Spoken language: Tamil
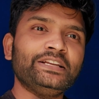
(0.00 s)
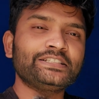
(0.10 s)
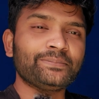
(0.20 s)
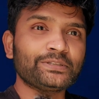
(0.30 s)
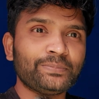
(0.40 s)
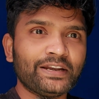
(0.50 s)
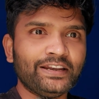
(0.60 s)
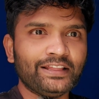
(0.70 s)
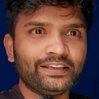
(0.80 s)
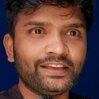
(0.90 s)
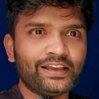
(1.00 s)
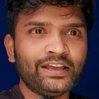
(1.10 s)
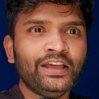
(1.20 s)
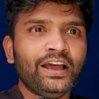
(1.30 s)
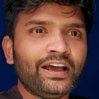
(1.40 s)
மினிட்ஸை மிஸ் பண்ணிடாதீங்க
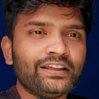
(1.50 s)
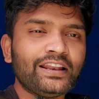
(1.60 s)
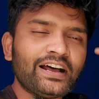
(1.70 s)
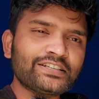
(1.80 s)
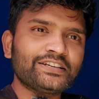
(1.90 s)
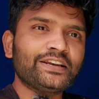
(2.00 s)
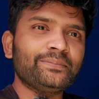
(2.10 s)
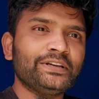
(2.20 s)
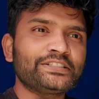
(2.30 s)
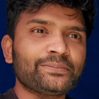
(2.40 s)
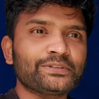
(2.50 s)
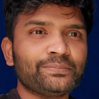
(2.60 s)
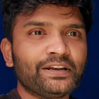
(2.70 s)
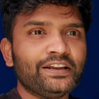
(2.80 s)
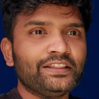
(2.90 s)
லாஸ்ட்டு டென் மினிட்ஸை
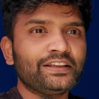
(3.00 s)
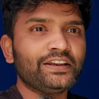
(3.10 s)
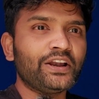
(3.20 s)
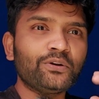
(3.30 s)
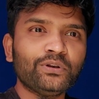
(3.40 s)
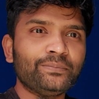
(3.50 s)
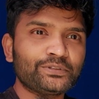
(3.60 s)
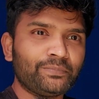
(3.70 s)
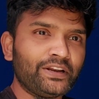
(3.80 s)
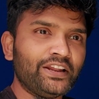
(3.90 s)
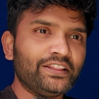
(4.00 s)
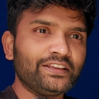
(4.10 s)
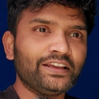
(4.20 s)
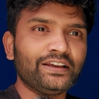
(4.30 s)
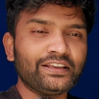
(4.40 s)
மிஸ் பண்ணிடாதீங்க நடுவில் மிஸ்
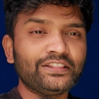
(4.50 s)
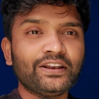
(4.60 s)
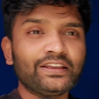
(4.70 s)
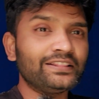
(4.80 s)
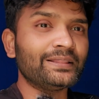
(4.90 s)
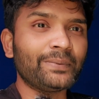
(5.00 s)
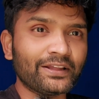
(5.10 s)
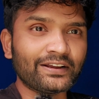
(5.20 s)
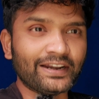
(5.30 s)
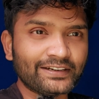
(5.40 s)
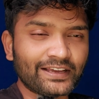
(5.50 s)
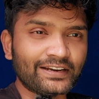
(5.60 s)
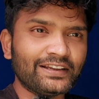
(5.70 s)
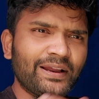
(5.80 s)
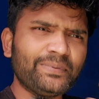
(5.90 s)
பண்ணிடாதீங்க இதில் இந்த படம் கனெக்ட்
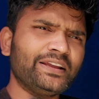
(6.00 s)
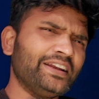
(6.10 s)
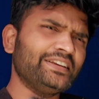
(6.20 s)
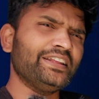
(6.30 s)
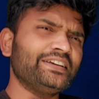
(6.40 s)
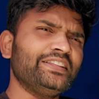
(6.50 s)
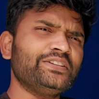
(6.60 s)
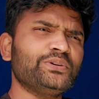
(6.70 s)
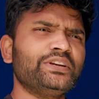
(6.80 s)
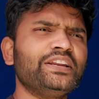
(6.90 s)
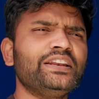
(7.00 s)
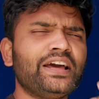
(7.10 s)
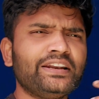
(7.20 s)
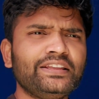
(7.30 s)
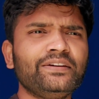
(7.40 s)
ஆகிருக்கு அப்படி கனெக்ட் ஆகிருக்குதுன்னு சொல்லிட்டு
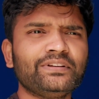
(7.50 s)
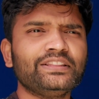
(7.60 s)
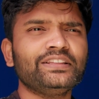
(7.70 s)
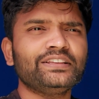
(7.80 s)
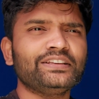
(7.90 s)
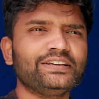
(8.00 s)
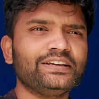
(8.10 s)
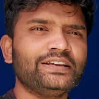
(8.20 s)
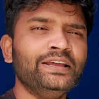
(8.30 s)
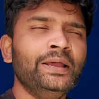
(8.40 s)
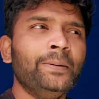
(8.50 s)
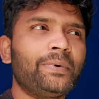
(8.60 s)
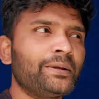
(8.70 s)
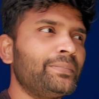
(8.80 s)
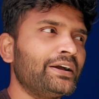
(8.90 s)
நிறைய வந்து
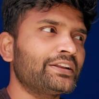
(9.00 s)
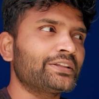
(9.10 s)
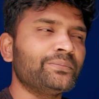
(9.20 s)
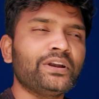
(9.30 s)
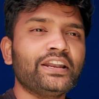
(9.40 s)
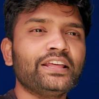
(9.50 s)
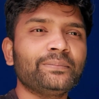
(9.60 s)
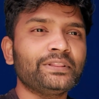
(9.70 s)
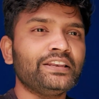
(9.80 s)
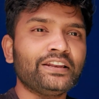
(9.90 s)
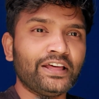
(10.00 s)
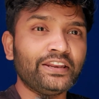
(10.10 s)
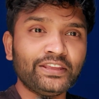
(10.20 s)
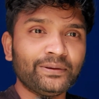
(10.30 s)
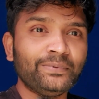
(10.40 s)
படம் பார்க்குறதுக்கு முன்னாடியே அதை பற்றி நான்
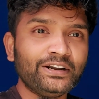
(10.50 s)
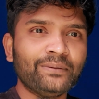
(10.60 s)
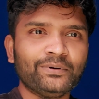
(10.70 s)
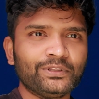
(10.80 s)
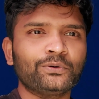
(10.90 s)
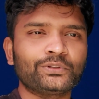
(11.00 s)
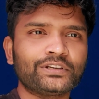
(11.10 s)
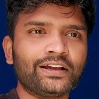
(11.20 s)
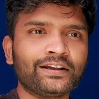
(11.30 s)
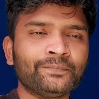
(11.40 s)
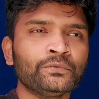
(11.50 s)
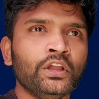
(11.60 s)
நிறைய பில்டப் வந்து கொடுத்துட்டாங்க